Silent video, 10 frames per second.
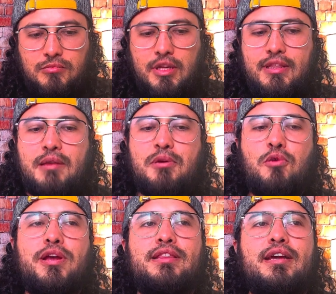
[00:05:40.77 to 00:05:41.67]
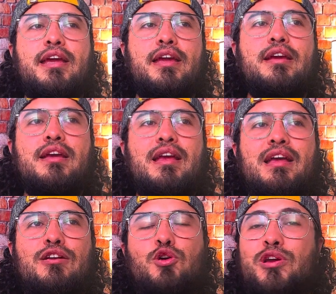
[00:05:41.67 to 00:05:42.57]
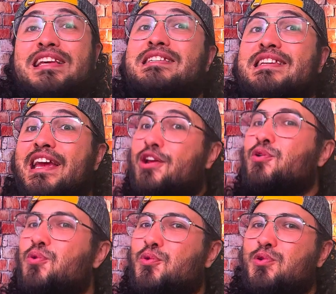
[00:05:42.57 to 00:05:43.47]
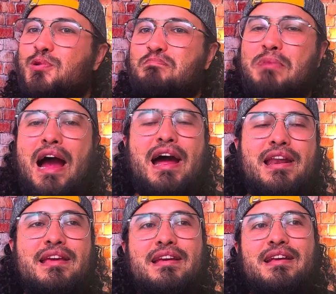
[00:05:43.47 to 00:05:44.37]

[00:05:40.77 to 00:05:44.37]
darme cuenta que lo quisieron culpar